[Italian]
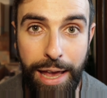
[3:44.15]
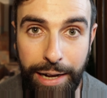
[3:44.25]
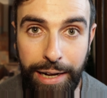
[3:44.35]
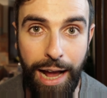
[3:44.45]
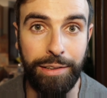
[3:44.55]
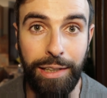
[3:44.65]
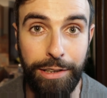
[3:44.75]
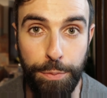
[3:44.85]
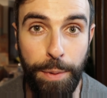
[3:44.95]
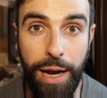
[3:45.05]
e canta
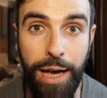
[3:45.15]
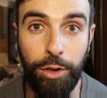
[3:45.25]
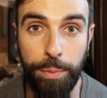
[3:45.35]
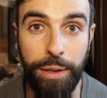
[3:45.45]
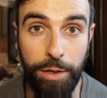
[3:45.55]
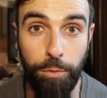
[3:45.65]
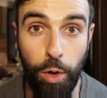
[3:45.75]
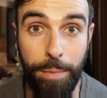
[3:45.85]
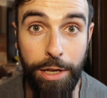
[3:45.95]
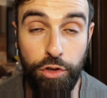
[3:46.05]
disperato perché
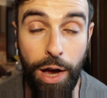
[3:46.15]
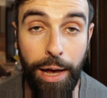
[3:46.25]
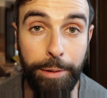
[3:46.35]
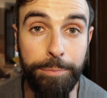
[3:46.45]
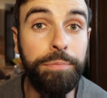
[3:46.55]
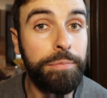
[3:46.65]
vuole mangiare.